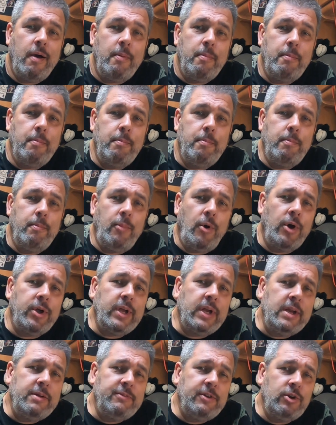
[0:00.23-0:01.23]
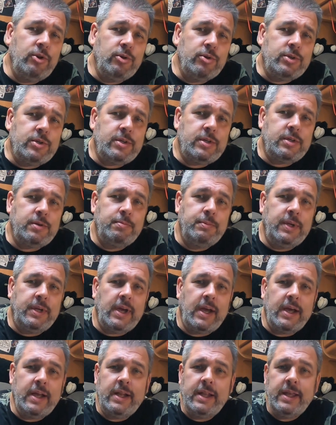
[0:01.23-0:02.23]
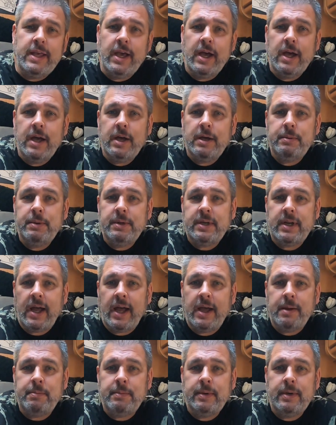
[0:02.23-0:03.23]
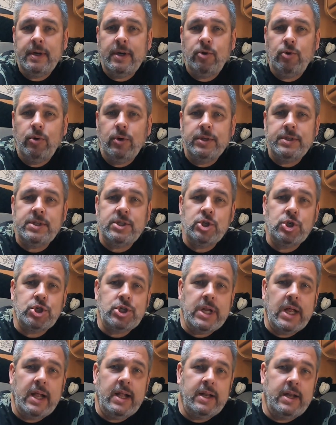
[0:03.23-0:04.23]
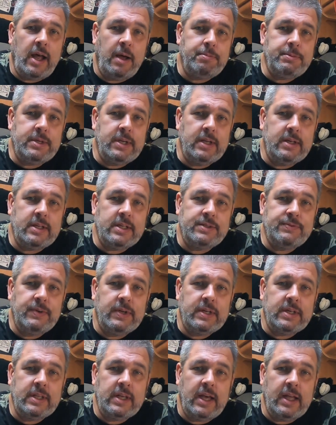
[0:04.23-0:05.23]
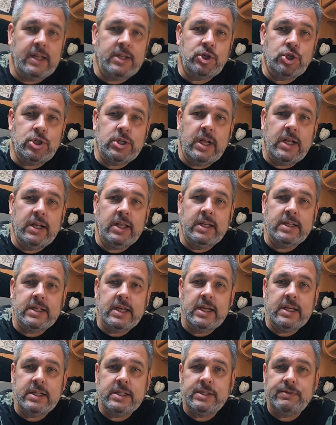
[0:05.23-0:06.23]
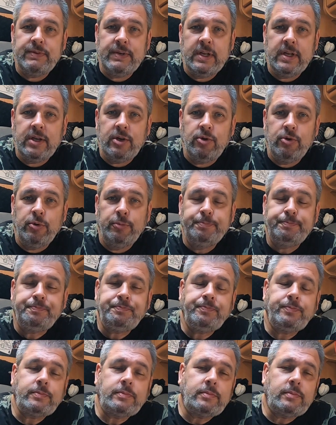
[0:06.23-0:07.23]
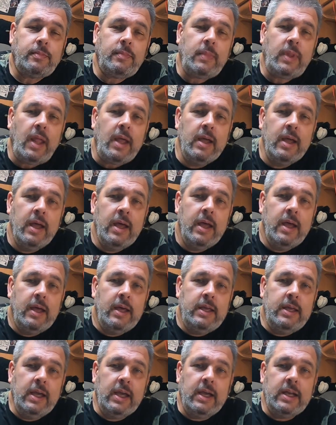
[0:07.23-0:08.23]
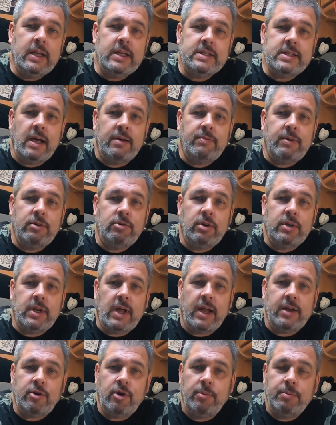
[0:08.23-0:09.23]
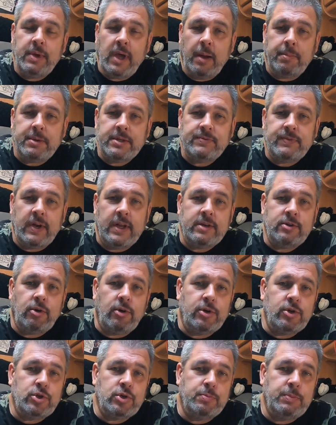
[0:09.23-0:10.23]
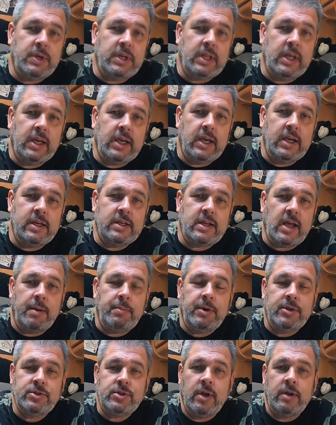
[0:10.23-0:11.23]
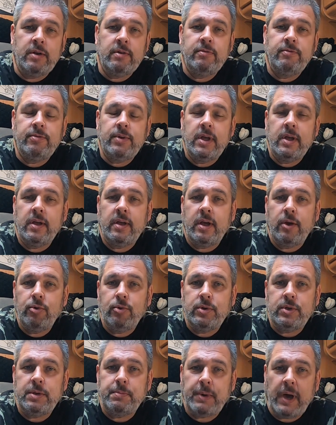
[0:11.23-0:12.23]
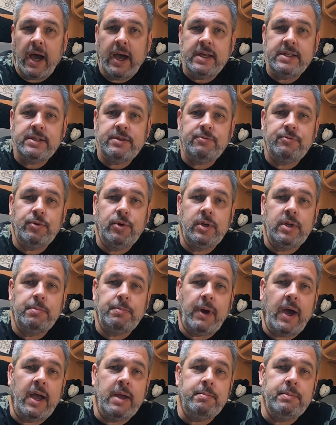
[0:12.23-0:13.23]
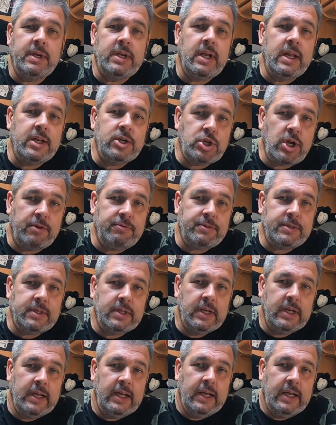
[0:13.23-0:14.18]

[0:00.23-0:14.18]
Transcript: Moin, liebe Leute, Michael hier mit einem kurzen, schnellen Update. Das wird ein ganz schnell gedrehtes Video. Hier geht es einfach nur darum, ihr habt es vielleicht heute schon mitgekriegt, Amazon äh, erhöht die Preise für die Prime-Mitgliedschaft.